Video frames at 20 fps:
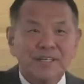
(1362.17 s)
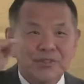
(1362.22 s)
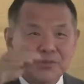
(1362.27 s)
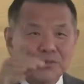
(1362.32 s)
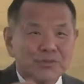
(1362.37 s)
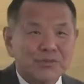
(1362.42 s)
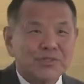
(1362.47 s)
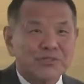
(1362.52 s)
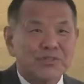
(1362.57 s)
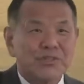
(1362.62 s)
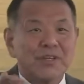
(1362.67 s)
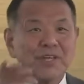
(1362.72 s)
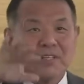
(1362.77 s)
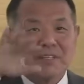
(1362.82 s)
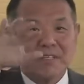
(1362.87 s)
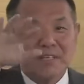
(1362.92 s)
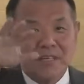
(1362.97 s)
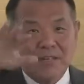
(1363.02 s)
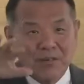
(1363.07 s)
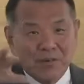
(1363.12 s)
于是，
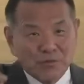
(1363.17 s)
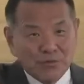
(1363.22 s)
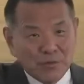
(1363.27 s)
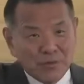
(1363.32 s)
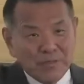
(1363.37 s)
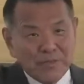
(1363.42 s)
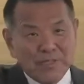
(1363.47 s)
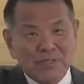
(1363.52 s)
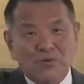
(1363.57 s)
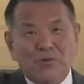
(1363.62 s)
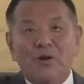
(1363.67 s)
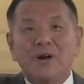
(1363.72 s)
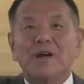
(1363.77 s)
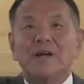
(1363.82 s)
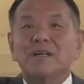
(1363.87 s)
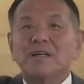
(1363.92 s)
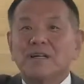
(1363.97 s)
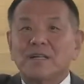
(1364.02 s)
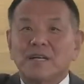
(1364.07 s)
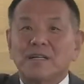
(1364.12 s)
那我们一块儿
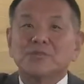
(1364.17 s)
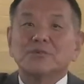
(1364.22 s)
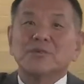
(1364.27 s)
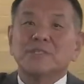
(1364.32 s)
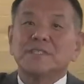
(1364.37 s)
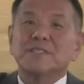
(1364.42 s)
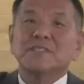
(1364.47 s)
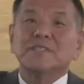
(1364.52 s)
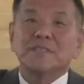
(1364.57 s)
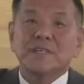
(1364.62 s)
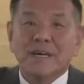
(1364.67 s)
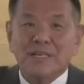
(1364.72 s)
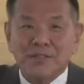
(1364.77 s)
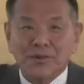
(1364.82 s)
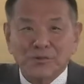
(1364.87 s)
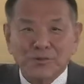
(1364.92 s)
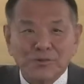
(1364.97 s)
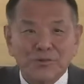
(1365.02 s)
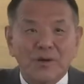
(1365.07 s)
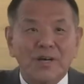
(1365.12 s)
来做击杀的
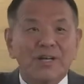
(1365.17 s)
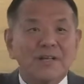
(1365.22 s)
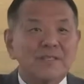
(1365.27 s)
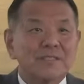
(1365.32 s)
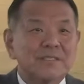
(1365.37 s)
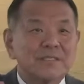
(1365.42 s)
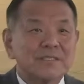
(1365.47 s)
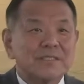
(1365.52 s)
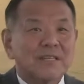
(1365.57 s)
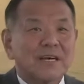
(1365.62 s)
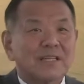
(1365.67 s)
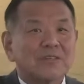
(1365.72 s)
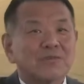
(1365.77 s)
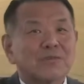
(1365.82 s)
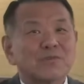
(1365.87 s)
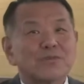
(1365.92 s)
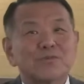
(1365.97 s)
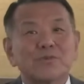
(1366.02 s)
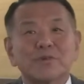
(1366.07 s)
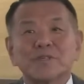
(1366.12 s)
工作。击杀的
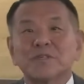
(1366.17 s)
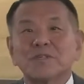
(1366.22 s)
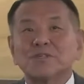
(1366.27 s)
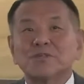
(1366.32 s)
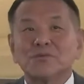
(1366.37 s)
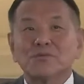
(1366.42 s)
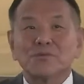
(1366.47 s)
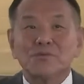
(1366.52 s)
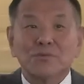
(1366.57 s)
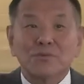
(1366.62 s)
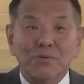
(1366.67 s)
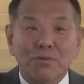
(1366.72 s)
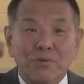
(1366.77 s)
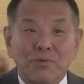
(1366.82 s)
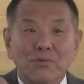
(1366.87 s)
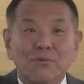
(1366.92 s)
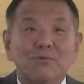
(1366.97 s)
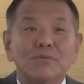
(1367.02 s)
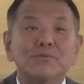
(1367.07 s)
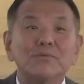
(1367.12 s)
工作是从
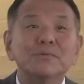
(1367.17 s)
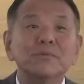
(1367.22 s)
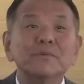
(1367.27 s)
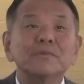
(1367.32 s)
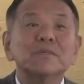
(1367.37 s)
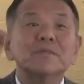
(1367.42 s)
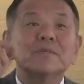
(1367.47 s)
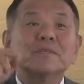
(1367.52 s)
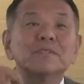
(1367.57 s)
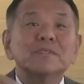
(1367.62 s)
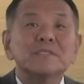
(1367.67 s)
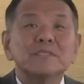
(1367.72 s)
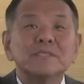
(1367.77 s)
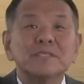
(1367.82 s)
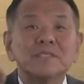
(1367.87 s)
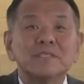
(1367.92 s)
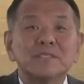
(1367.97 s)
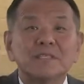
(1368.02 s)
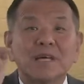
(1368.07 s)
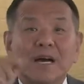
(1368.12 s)
铜
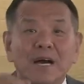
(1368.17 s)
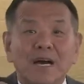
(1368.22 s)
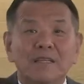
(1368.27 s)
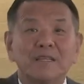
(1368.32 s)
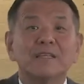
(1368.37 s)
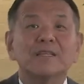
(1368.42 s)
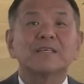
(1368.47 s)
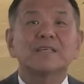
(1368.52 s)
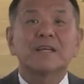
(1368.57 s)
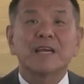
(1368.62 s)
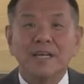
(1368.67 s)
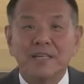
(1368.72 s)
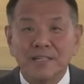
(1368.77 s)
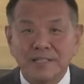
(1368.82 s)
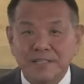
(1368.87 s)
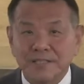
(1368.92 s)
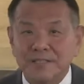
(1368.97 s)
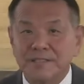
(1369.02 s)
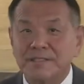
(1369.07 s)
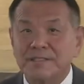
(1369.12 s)
祭坛那儿开
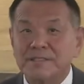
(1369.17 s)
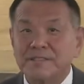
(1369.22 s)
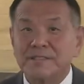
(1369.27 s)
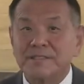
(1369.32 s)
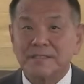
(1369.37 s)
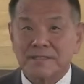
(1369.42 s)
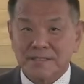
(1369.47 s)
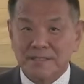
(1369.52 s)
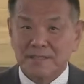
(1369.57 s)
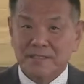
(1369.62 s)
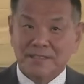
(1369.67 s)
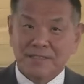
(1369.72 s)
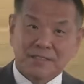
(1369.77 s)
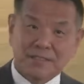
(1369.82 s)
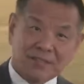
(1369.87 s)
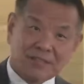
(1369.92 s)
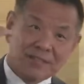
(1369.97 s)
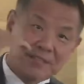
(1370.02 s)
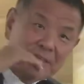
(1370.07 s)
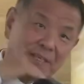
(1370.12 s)
始，十
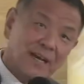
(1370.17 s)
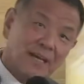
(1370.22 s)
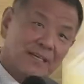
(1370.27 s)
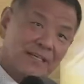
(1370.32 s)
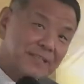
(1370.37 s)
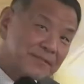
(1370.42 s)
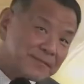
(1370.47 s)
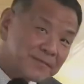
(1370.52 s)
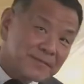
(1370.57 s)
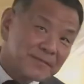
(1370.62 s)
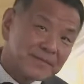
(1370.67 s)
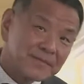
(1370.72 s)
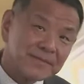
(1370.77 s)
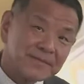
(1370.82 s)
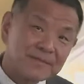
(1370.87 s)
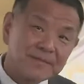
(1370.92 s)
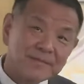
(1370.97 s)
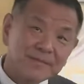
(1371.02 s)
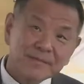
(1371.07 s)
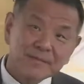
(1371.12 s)
字架
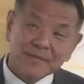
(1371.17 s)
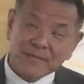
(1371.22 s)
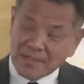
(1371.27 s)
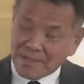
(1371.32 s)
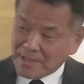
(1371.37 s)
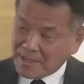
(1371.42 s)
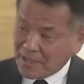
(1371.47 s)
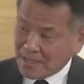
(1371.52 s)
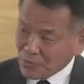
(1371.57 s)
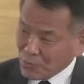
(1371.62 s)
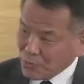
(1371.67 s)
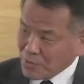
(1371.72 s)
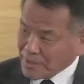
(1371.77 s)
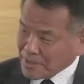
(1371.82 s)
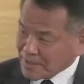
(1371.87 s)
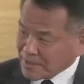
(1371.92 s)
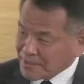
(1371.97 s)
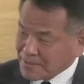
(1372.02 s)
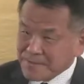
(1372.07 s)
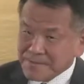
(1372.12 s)
量过的。
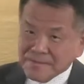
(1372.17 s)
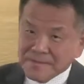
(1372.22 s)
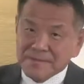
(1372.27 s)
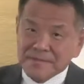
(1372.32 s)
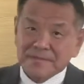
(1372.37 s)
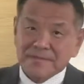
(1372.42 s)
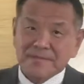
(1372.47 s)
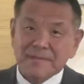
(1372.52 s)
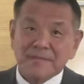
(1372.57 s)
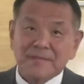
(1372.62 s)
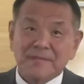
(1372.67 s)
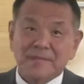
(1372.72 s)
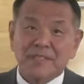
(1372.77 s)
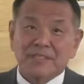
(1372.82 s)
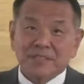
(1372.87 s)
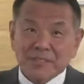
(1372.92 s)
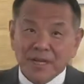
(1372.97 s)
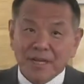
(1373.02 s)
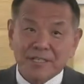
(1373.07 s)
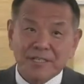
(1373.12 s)
你
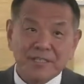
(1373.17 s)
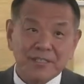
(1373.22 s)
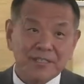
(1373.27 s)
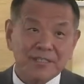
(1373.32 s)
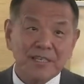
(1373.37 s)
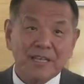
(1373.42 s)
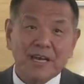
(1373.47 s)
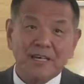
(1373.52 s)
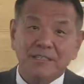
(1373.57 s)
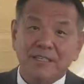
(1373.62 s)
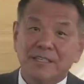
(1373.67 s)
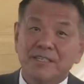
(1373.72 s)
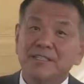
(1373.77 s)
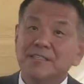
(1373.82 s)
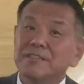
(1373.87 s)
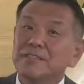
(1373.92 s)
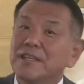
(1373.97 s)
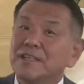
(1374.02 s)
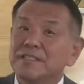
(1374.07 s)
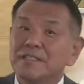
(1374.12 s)
上十字架的人，
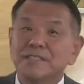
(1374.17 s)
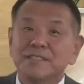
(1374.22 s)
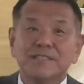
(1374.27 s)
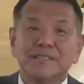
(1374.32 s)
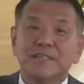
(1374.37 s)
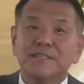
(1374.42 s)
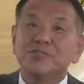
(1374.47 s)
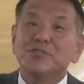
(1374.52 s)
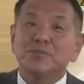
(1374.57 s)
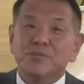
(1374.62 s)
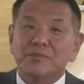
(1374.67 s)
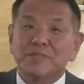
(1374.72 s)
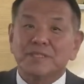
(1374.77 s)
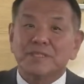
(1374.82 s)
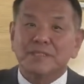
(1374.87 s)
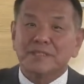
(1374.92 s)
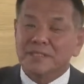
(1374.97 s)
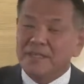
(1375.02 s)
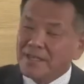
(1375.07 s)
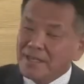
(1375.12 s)
献祭的人就不
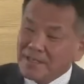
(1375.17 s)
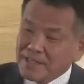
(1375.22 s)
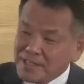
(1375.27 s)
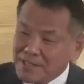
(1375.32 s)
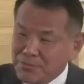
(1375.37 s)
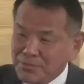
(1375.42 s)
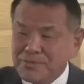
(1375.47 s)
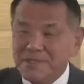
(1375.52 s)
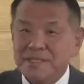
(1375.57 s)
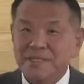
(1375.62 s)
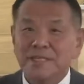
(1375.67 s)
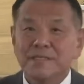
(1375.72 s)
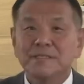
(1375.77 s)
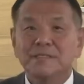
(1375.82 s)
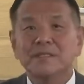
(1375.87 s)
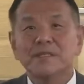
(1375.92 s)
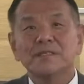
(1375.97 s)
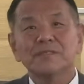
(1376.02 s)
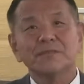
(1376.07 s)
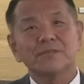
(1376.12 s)
死；你不献祭
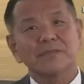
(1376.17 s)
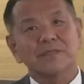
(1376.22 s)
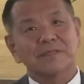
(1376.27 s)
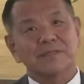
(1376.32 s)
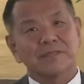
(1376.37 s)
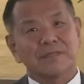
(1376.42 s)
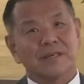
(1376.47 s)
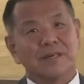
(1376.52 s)
的人就死。